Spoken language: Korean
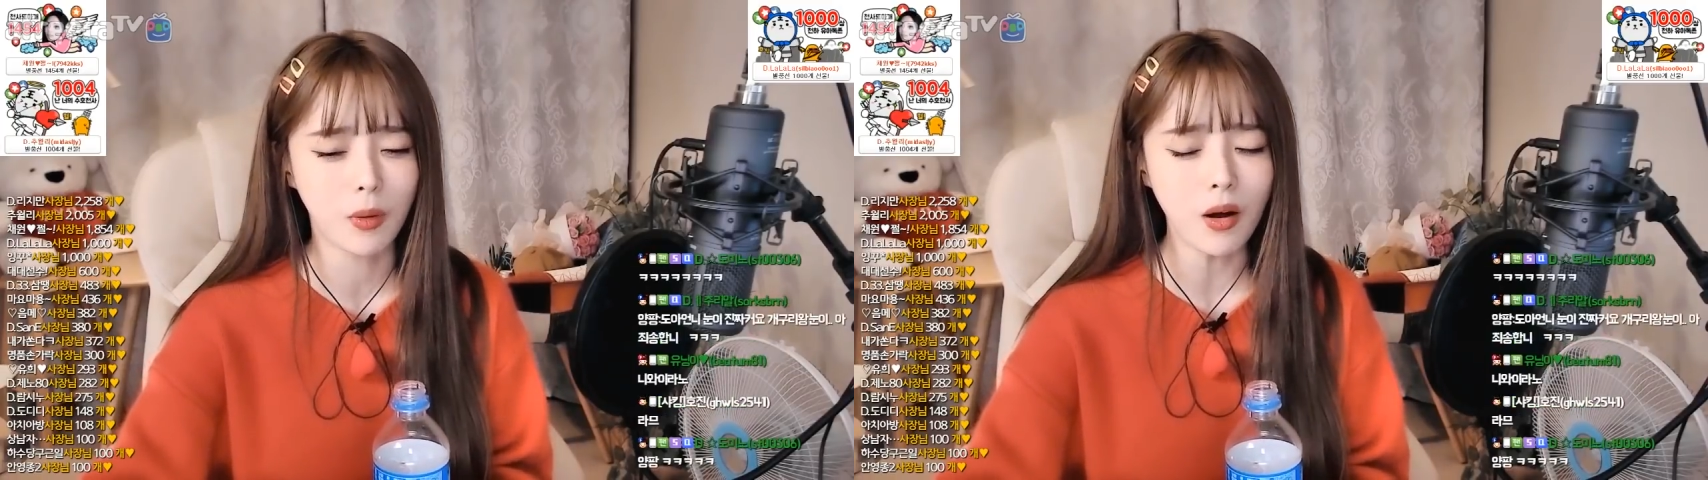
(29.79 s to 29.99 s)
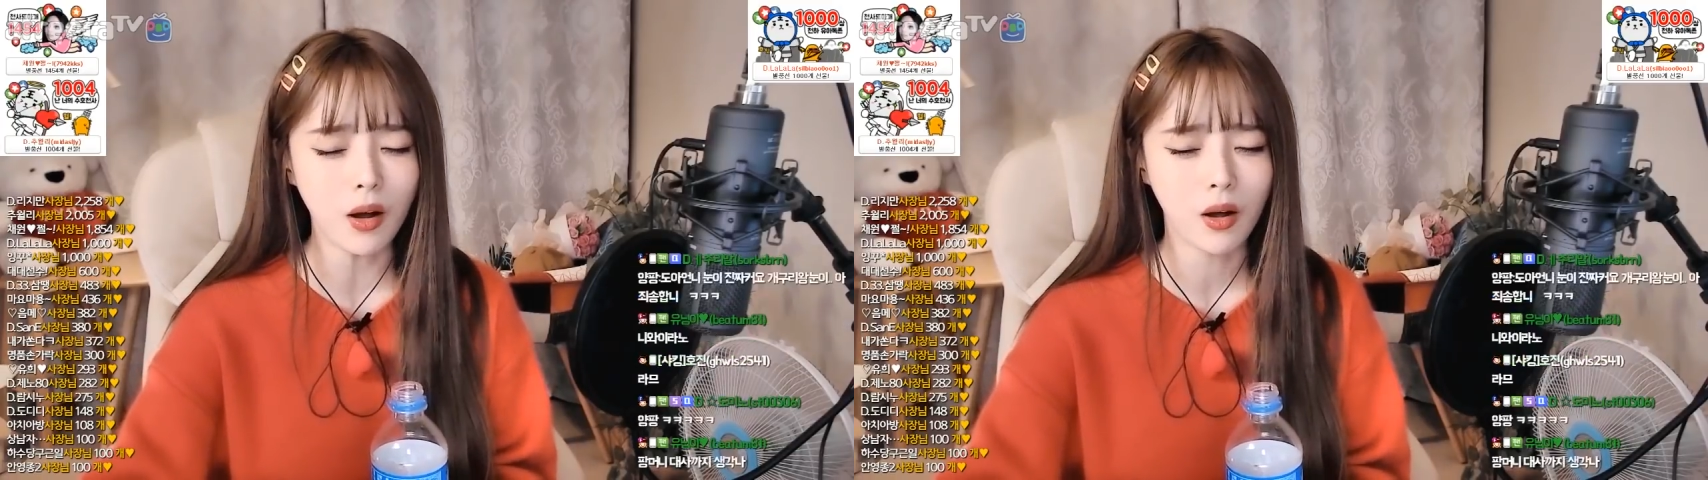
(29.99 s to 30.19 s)

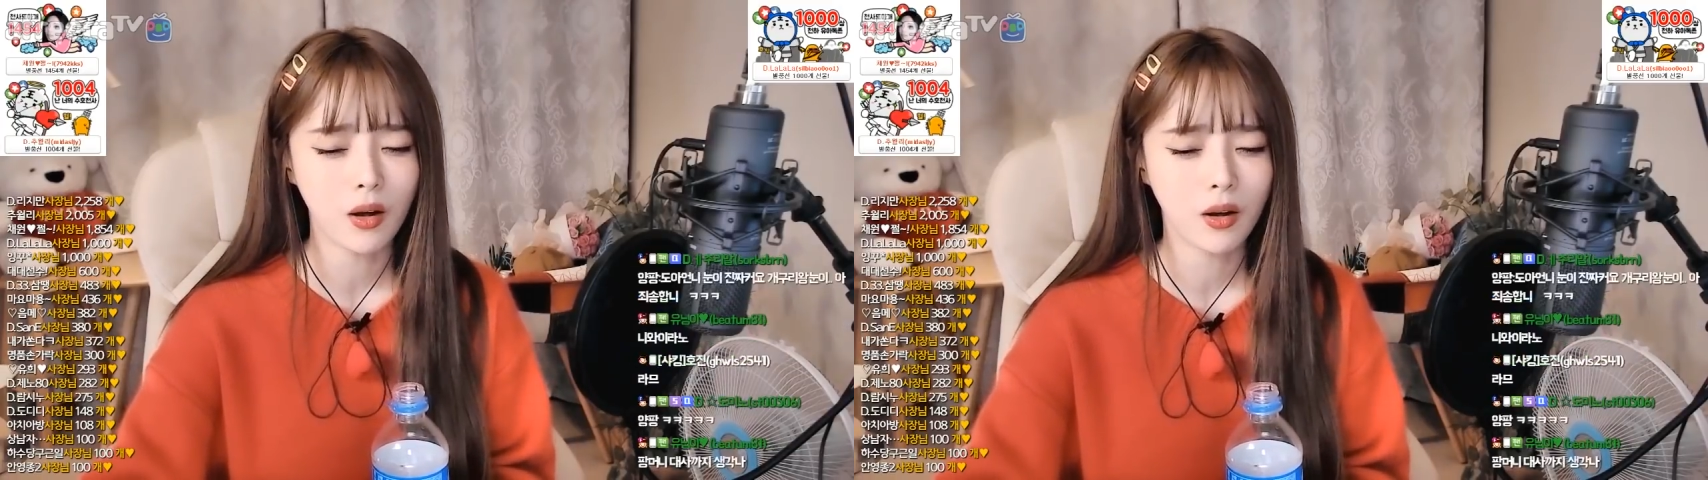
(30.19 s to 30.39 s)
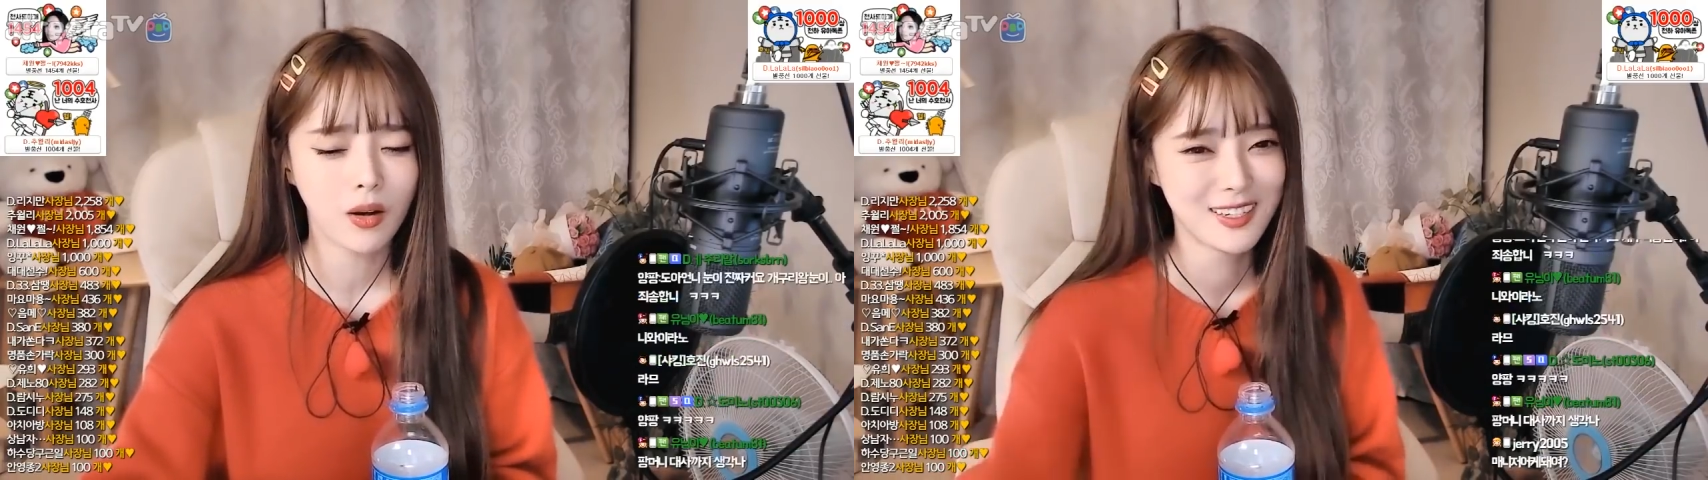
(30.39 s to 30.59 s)
뭐?
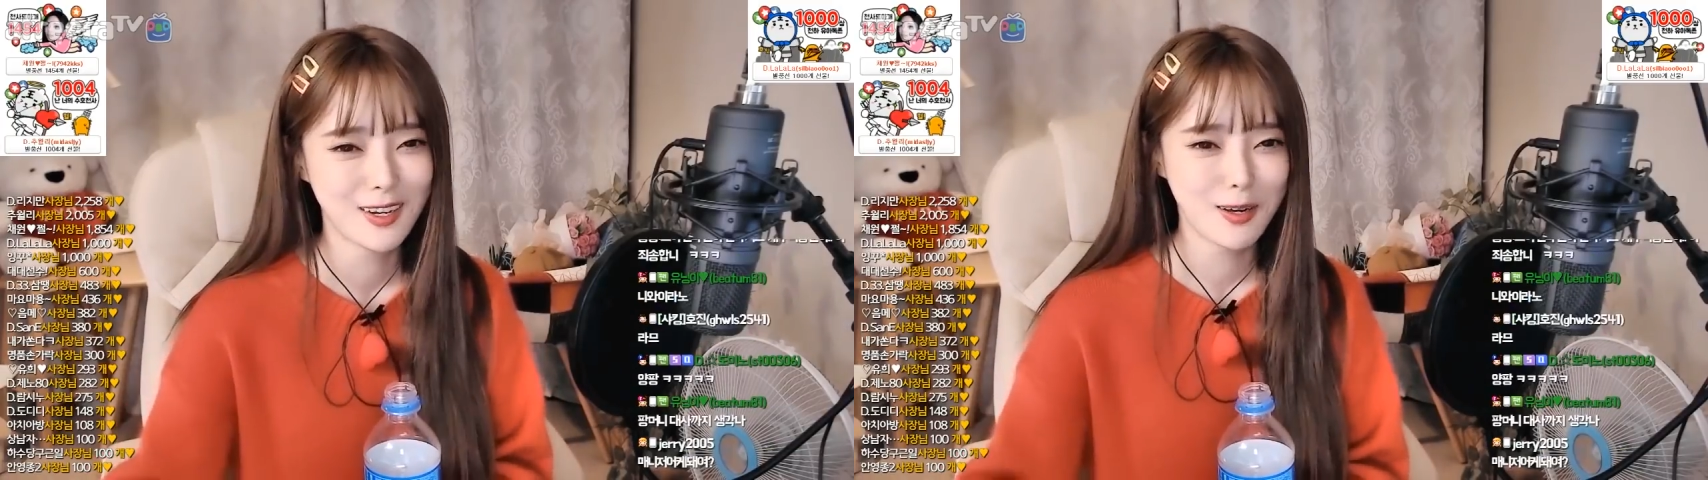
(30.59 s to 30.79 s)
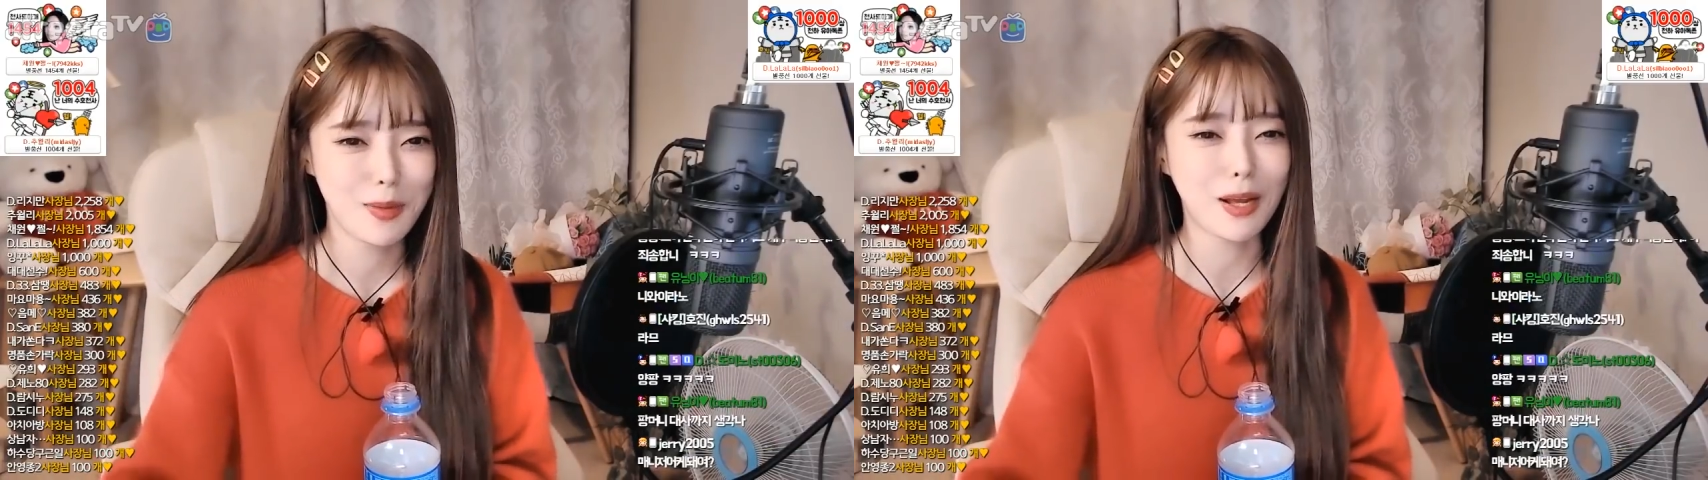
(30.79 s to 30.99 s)

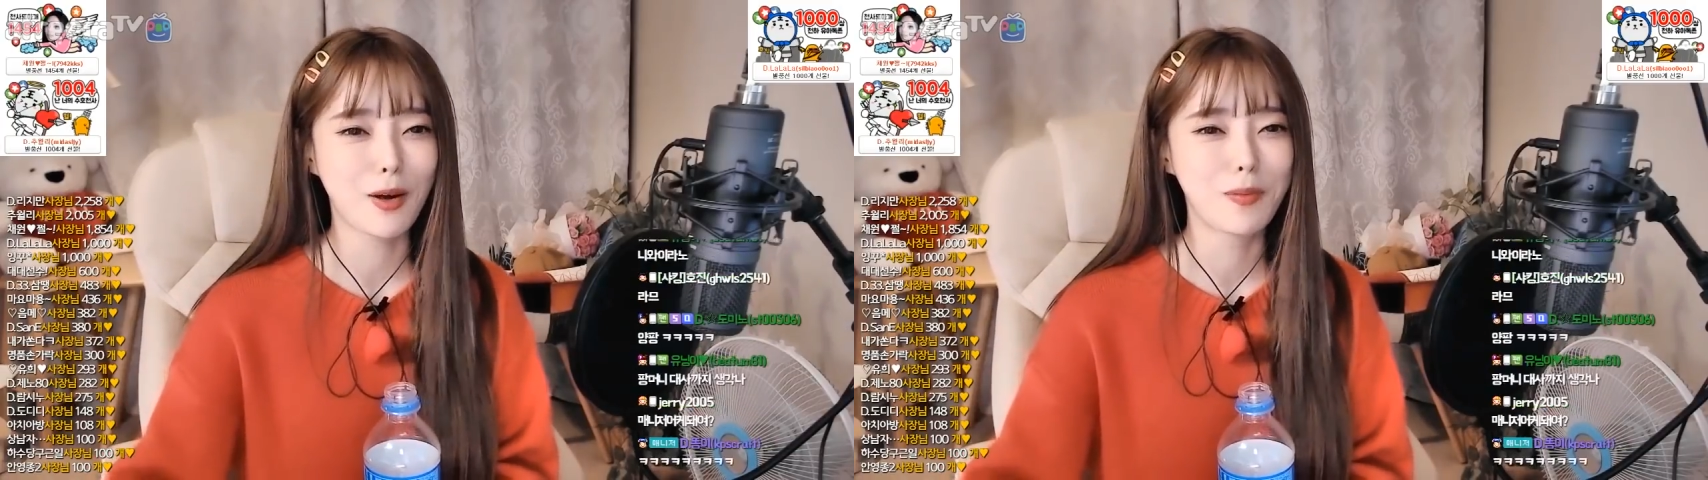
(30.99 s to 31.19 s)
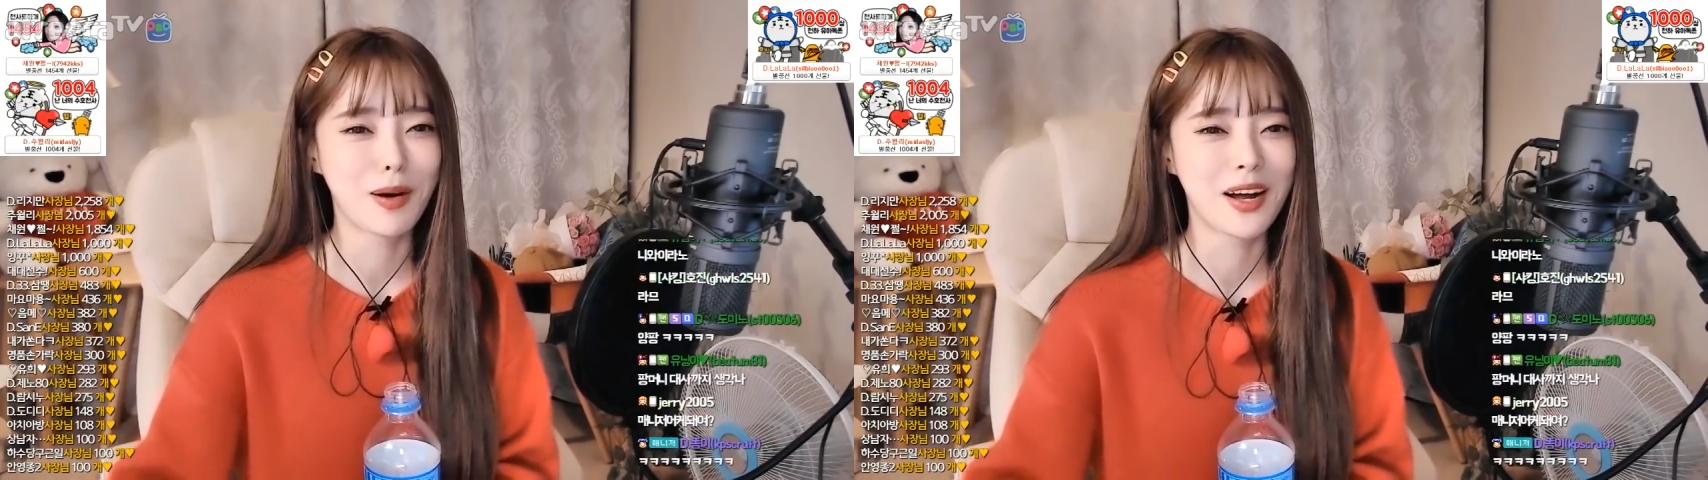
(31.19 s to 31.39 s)

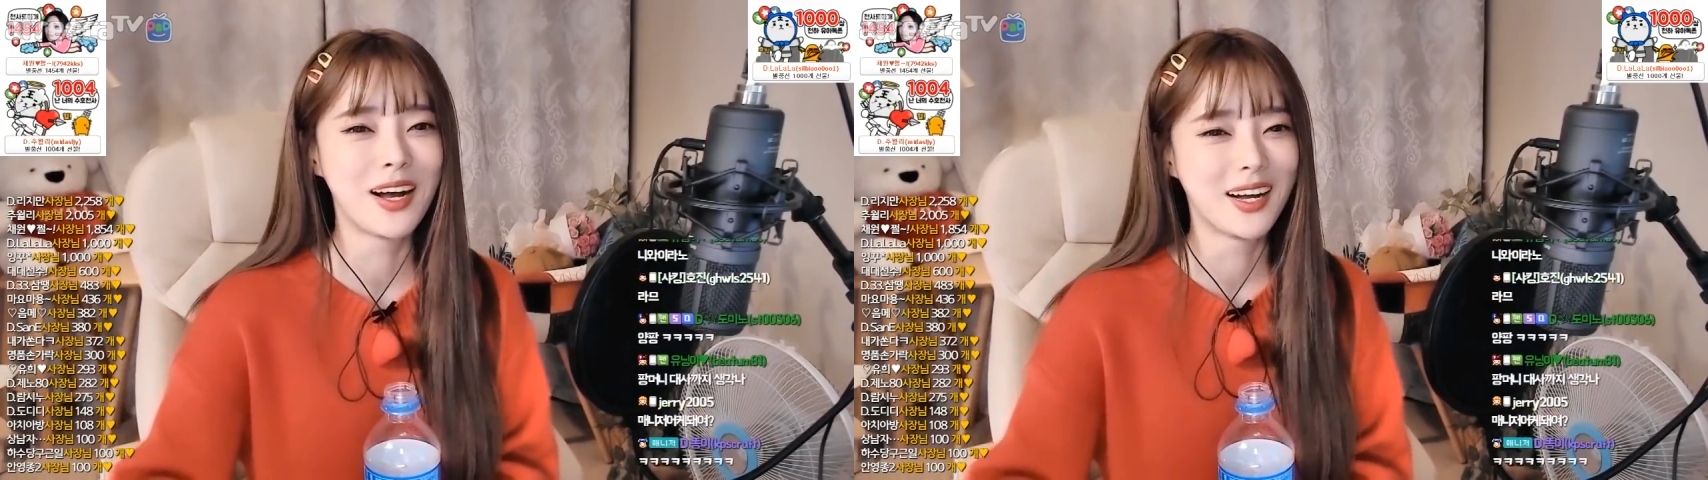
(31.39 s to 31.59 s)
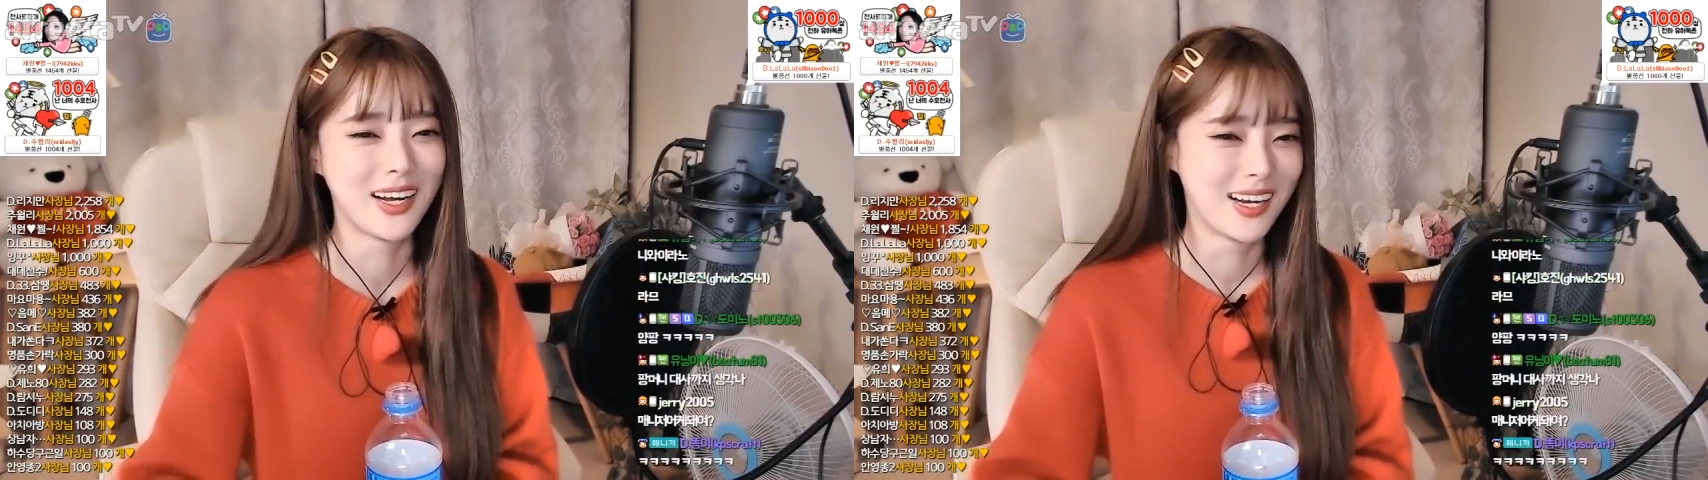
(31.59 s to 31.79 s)
황이 엄마가